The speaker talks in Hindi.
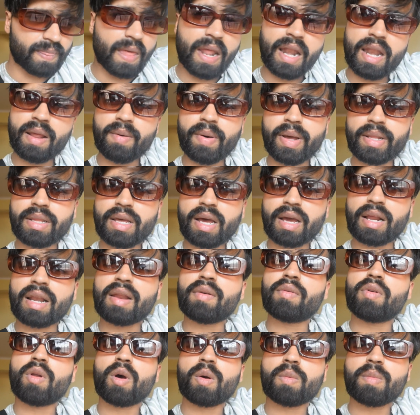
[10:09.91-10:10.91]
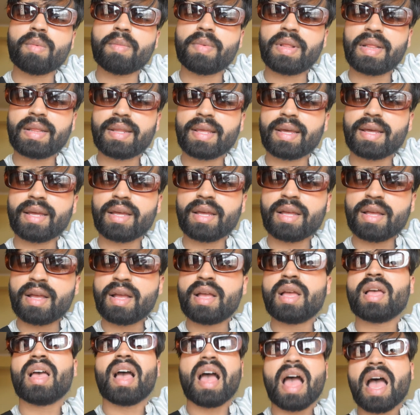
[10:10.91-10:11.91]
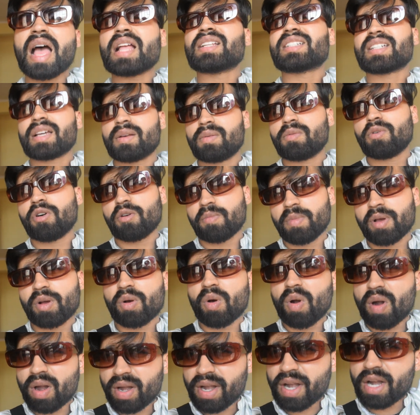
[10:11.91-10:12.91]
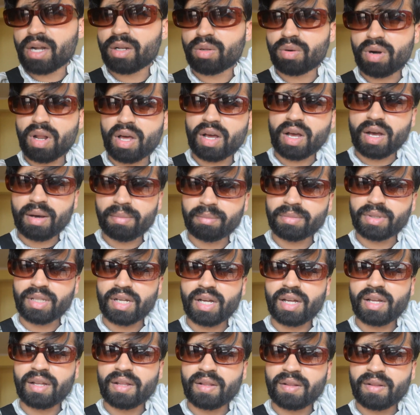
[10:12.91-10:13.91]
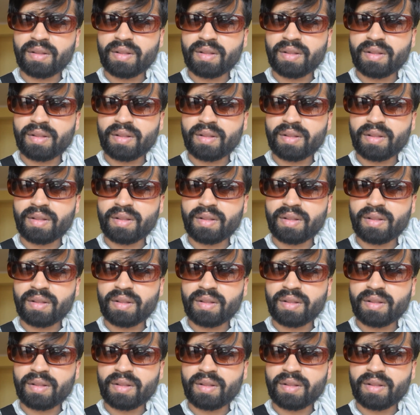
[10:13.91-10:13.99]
धन्यवाद अगले व्लॉग में मिलते हैं आज का व्लॉग में कंटेंट थोड़ा कम था